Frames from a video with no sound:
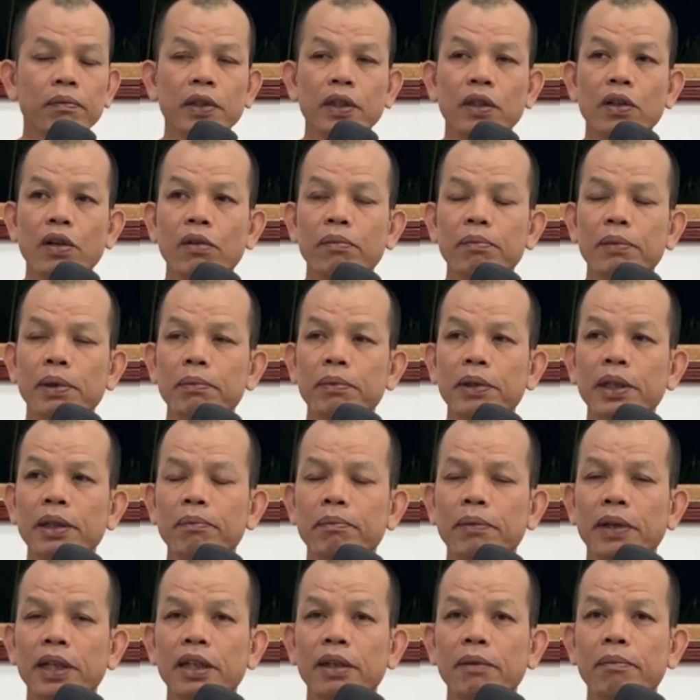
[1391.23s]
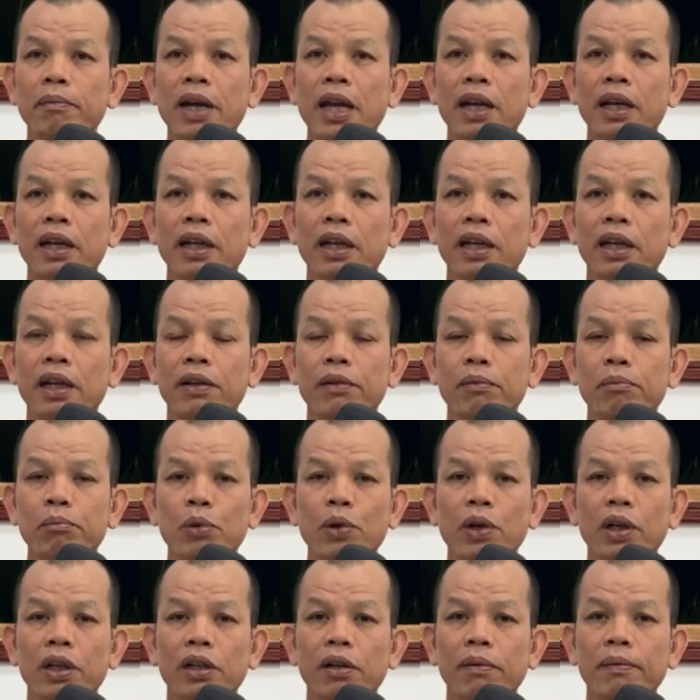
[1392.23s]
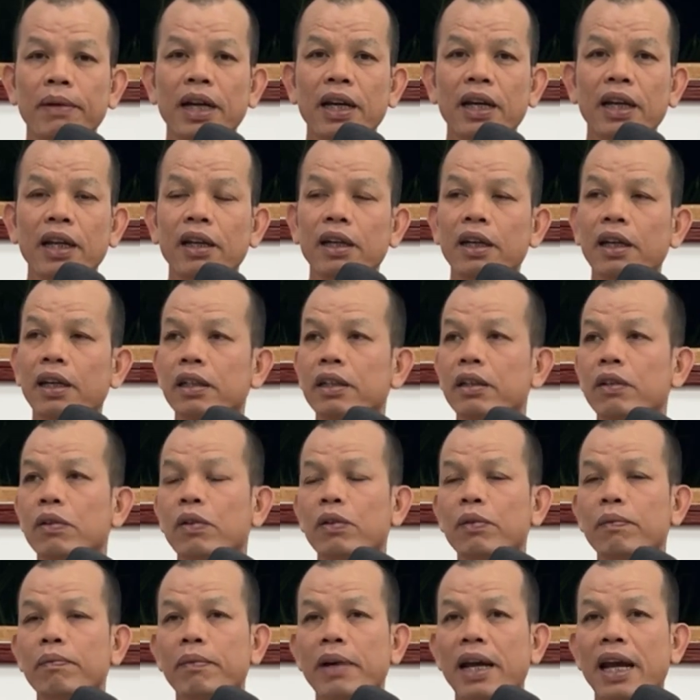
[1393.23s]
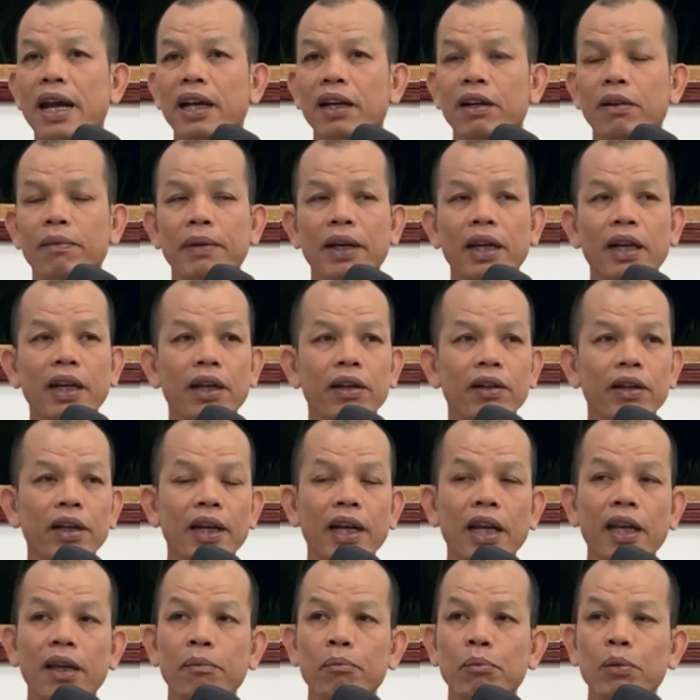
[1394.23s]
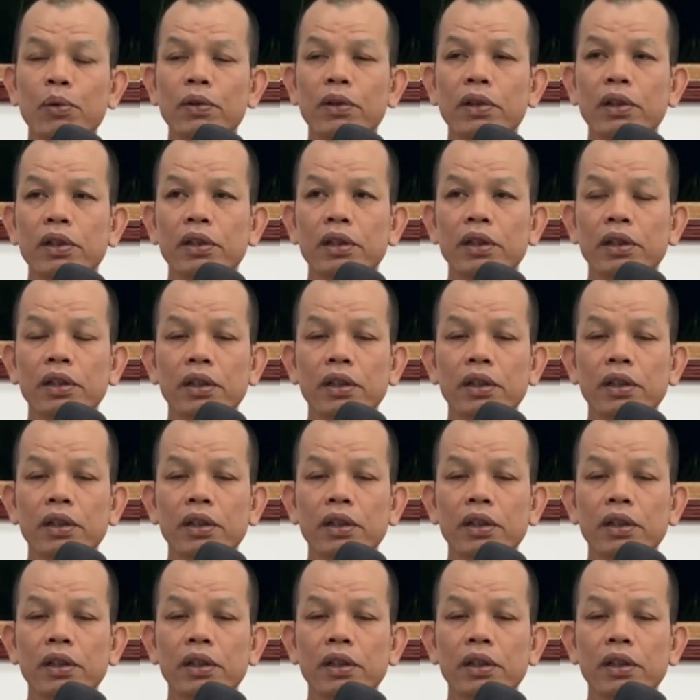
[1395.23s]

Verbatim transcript: ไม่ต้องประพฤติปฏิบัติแล้วบวชก็้มาแล้วก็ห่มผ่าก็้มาแล้ว ก็ได้บุญ